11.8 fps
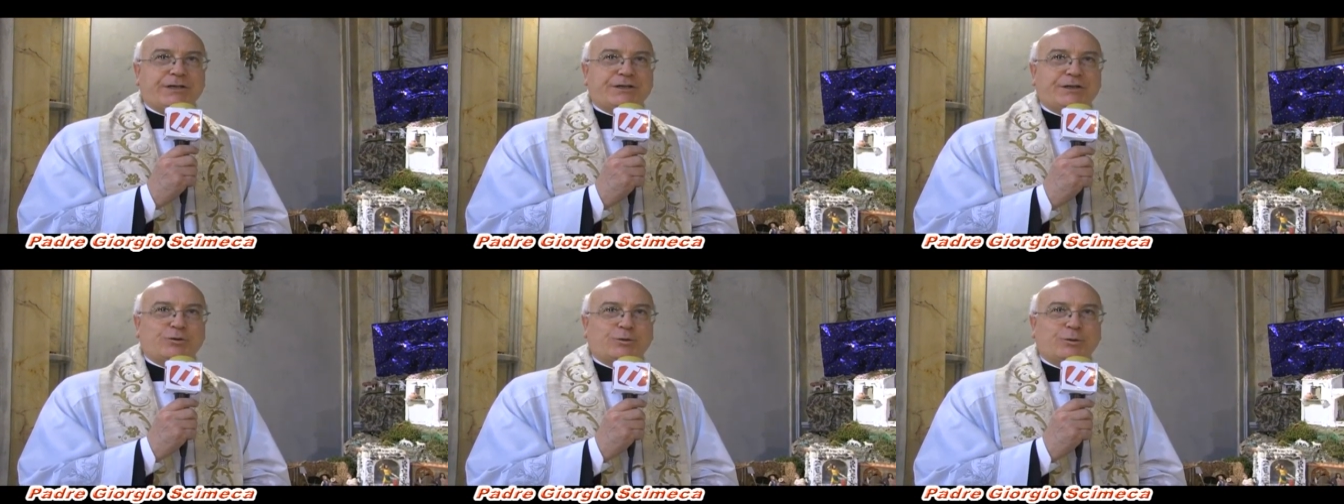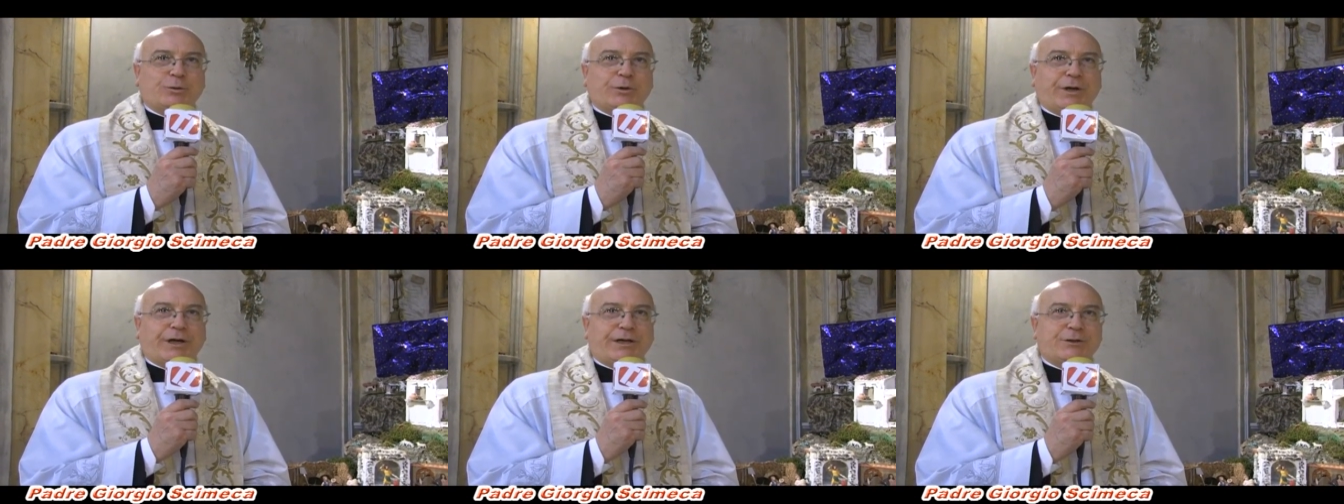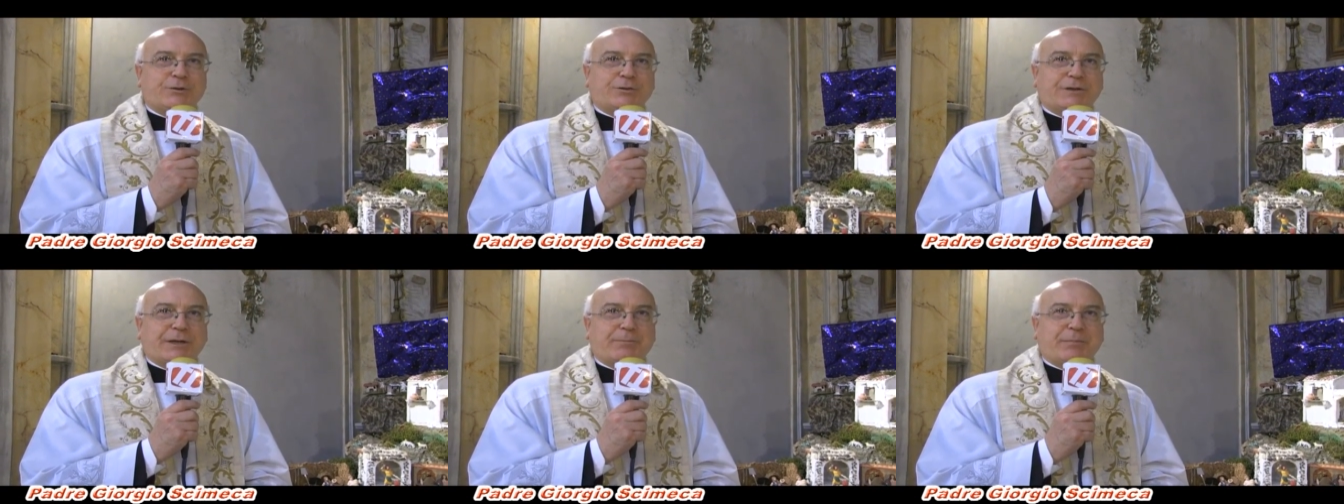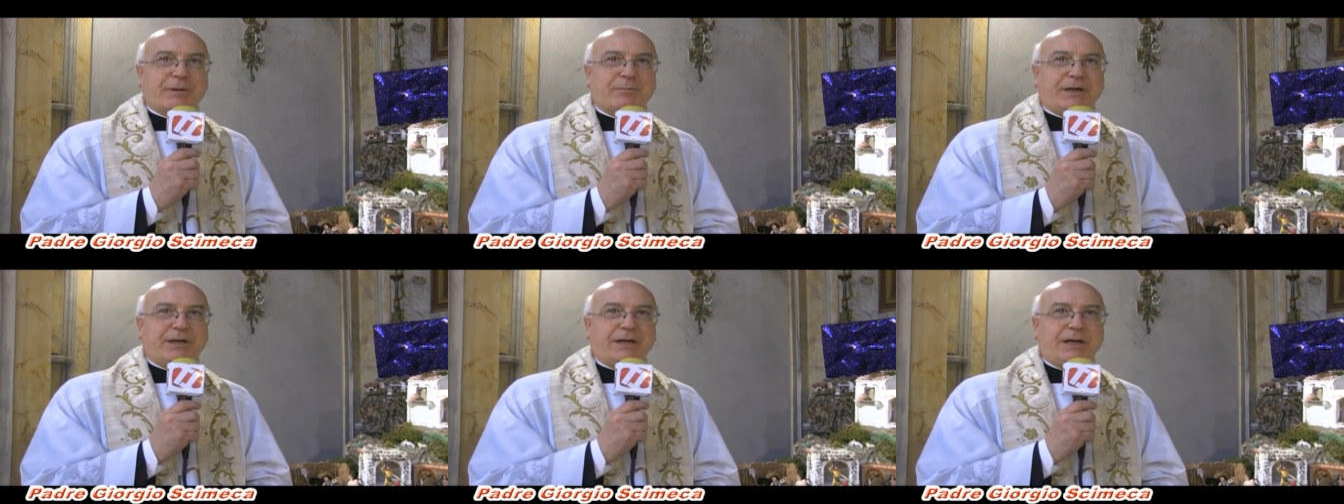Gesù, Giuseppe e
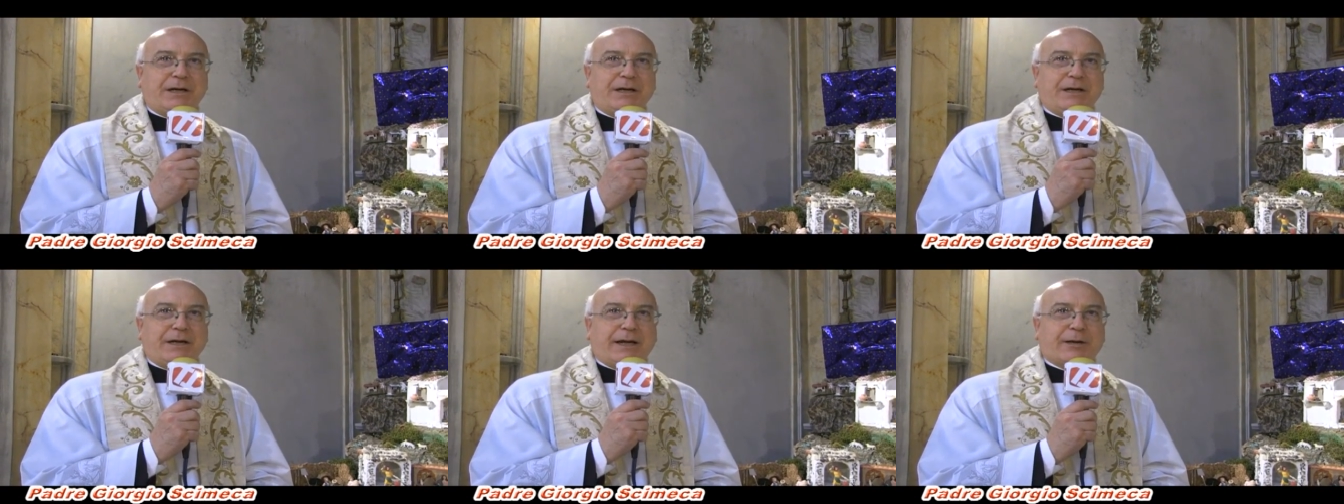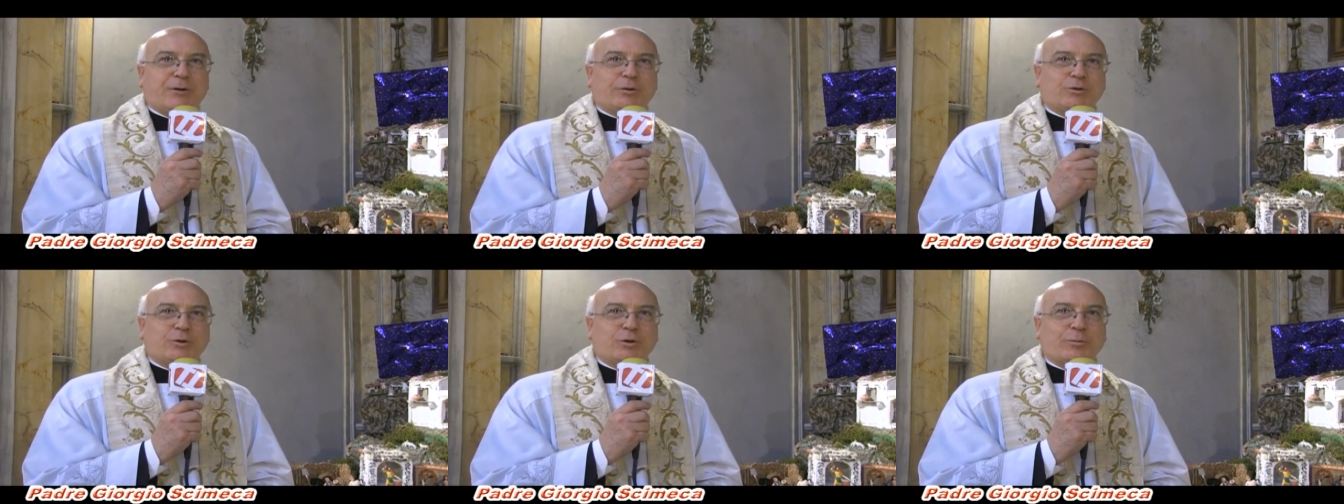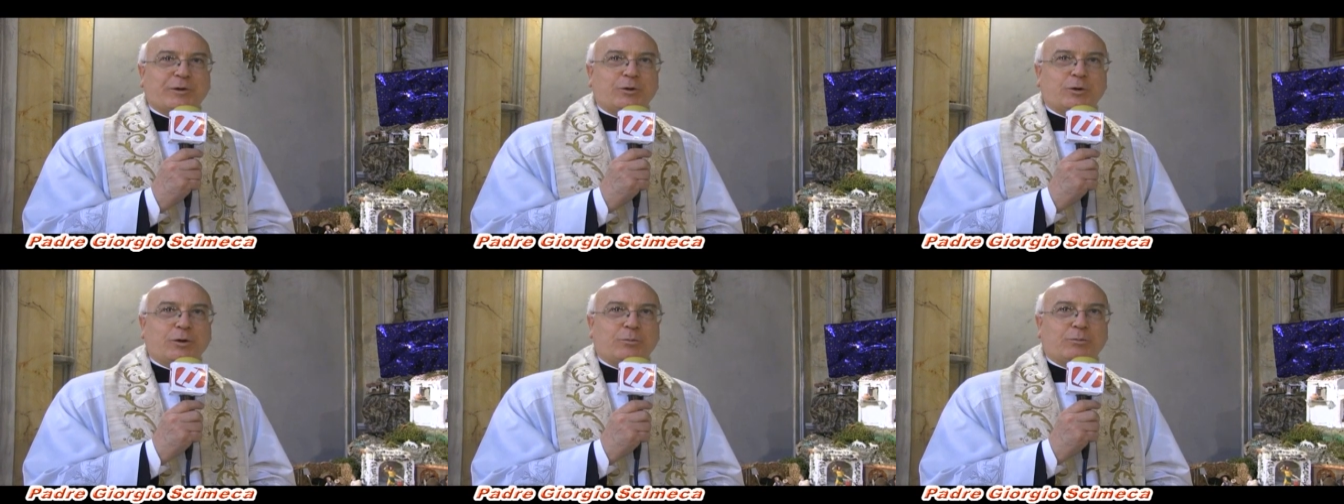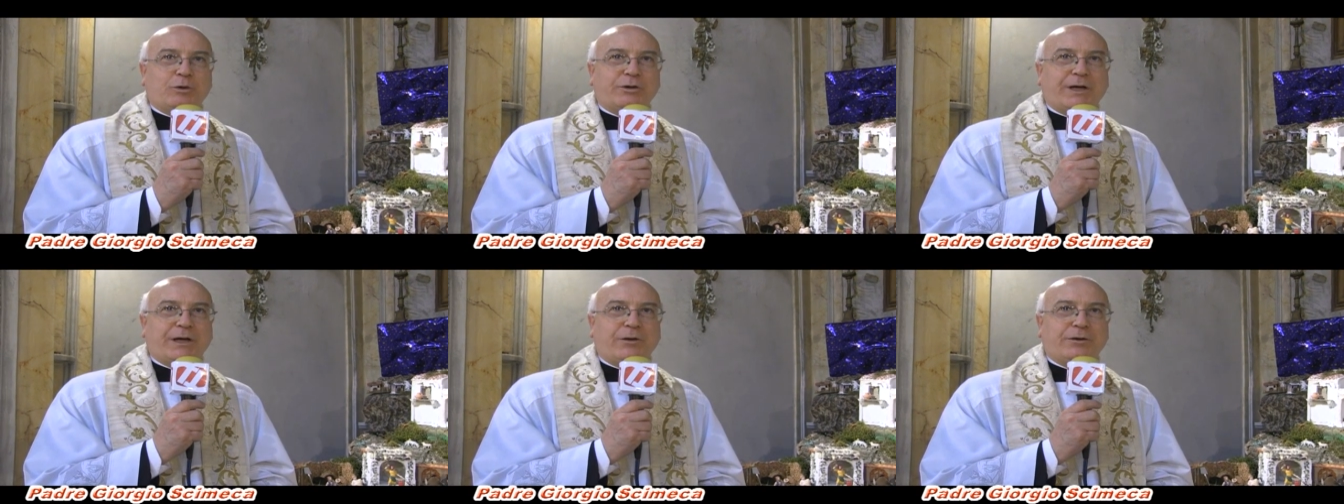Maria, ecco, sono per noi un
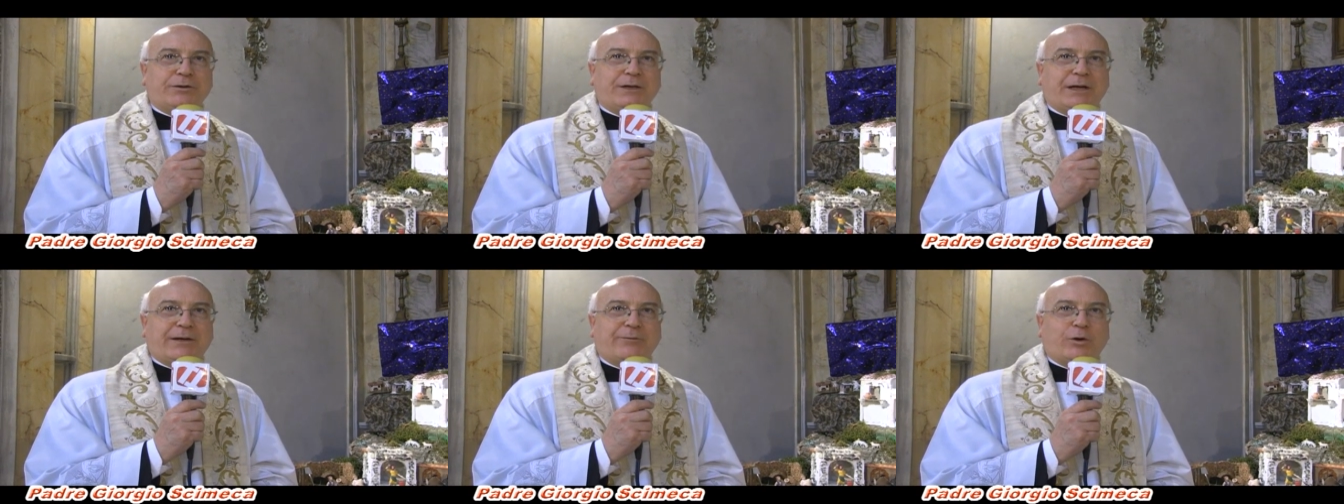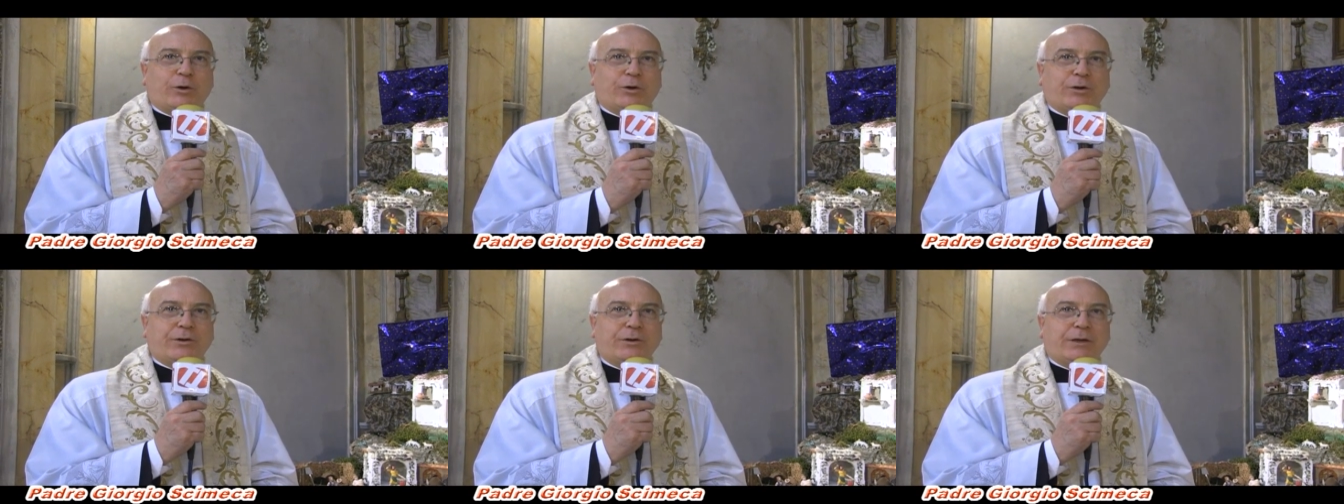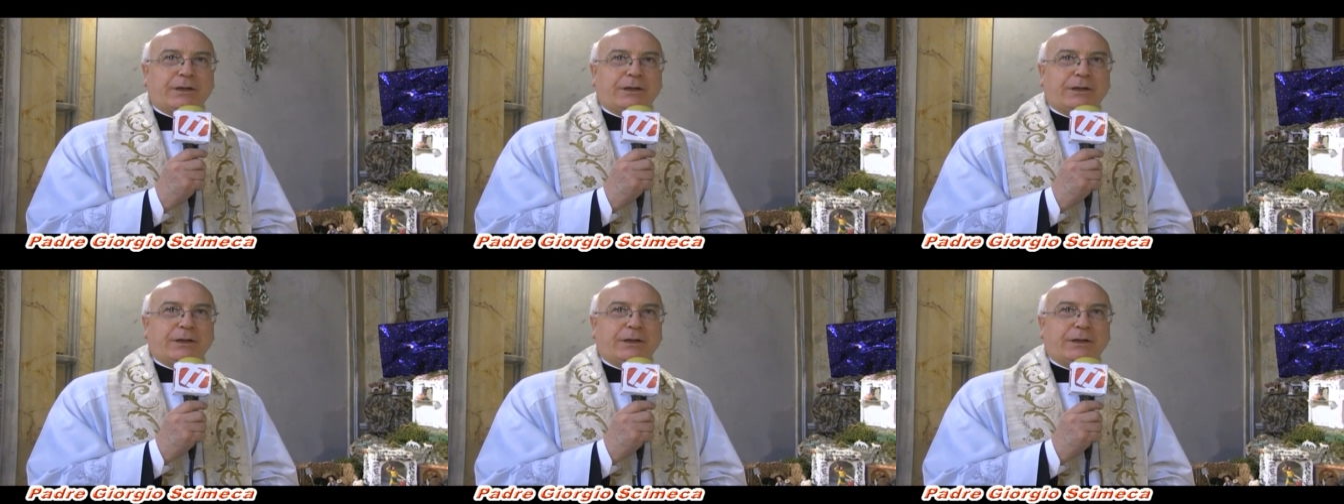modello di lavoro.